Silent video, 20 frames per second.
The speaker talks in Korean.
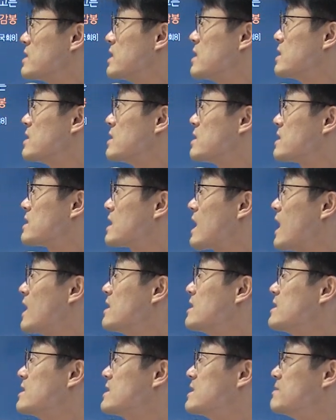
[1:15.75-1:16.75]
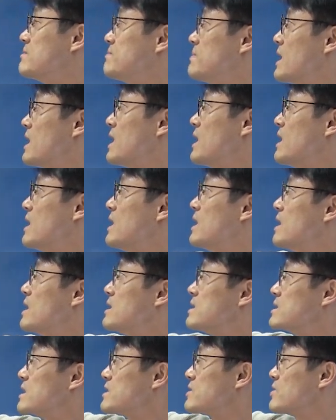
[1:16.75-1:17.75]
자, 탕, 금파,
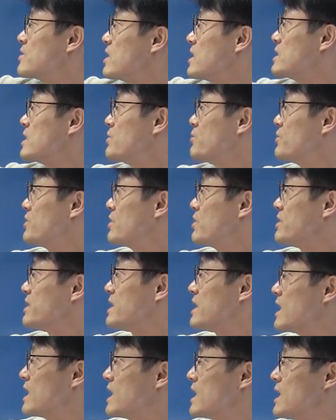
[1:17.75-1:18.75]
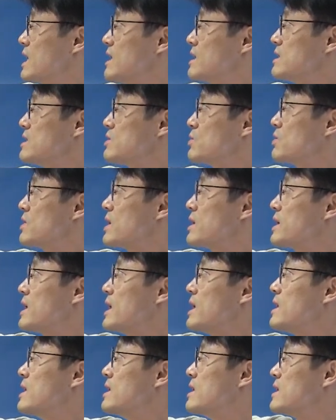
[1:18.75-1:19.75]
성관이 위헌이랑
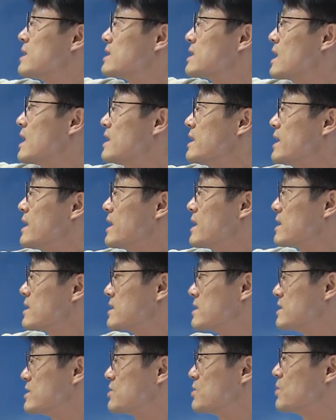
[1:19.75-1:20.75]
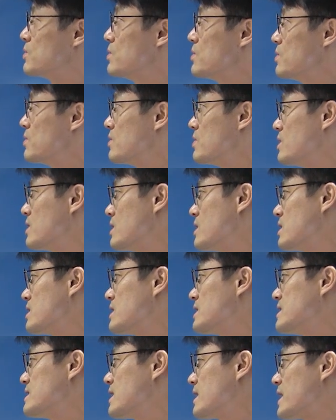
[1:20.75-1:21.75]
똑같게 탄핵, 금고,
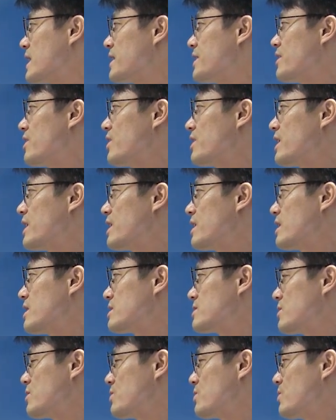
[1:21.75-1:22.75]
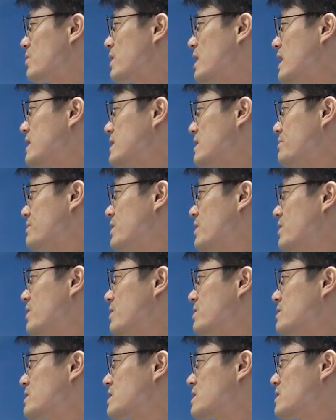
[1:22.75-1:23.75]
이상의 형의 선고가
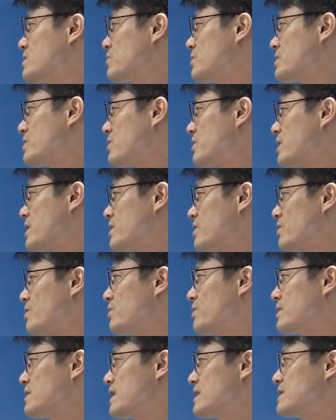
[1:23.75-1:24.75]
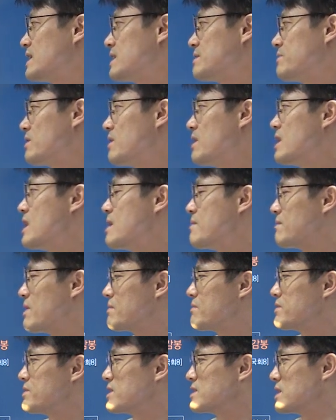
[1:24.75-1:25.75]
아니면 근거에 형의 선고에 의하지 않으면
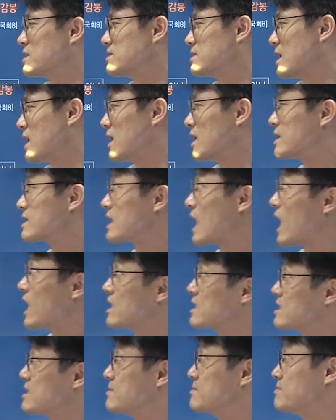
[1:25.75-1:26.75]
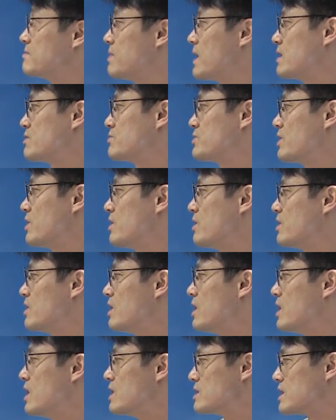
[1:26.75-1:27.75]
판면되지 않는다. 탕금파고요.
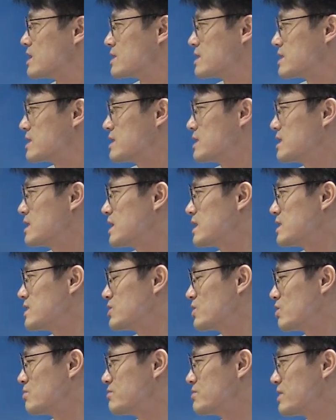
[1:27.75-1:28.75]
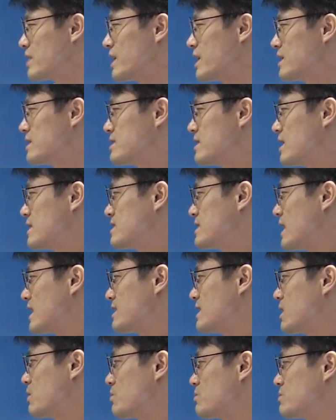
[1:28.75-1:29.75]
징계 처분에 의하지
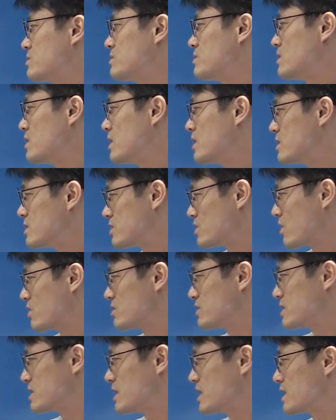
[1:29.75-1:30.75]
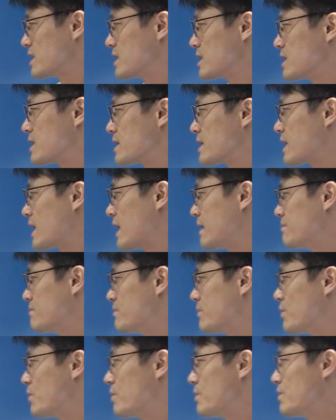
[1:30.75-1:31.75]
아니하고는 정직,
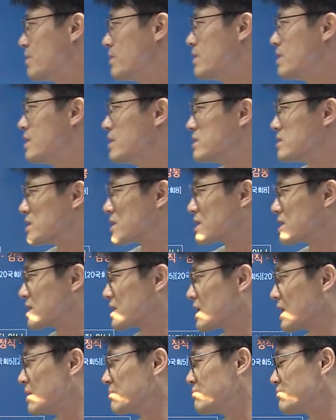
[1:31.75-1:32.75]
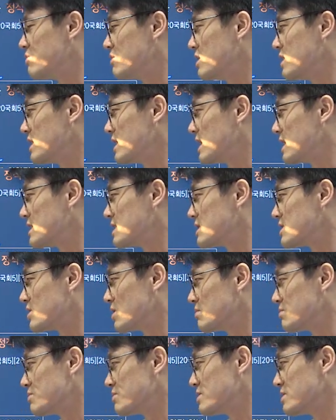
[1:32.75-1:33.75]
감봉, 기타 불리한
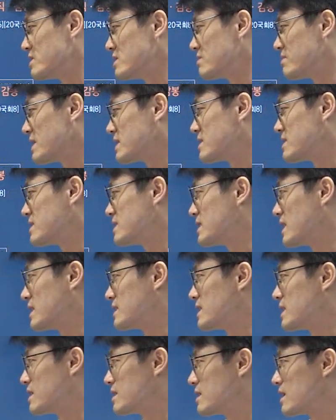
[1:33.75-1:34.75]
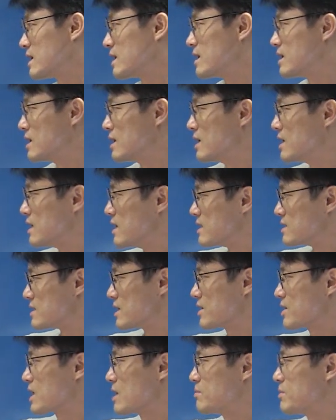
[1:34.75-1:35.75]
처분을 받지 아니한다. 자
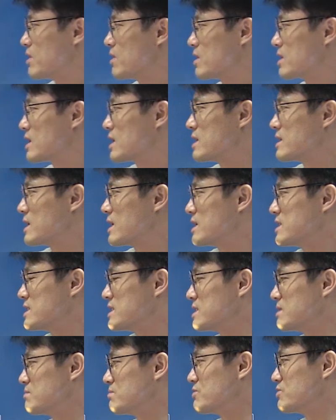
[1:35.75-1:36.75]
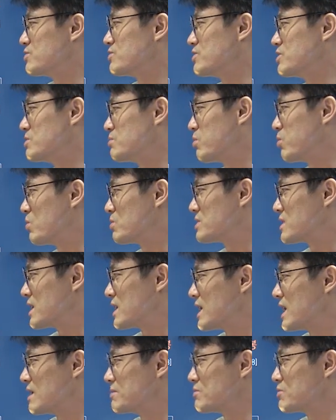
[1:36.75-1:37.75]
이렇게 법관의 신분을
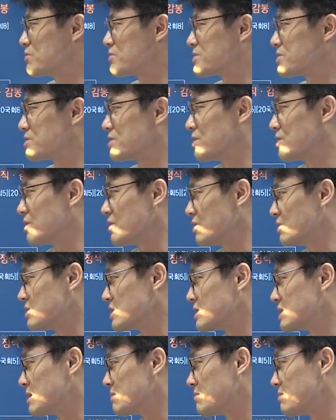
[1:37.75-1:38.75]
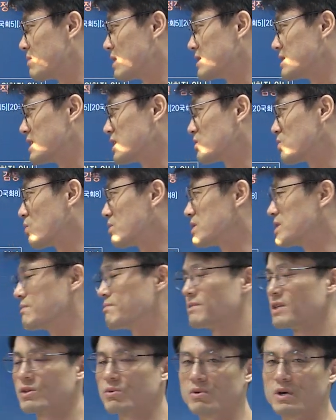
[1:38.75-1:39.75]
보장함으로써 재판이
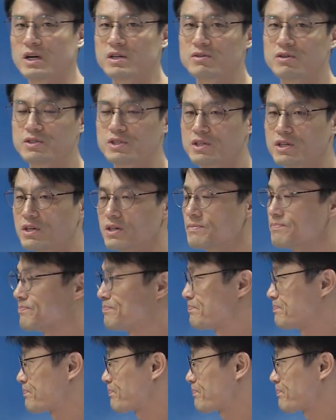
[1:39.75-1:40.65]
독립되도록 하는 거죠.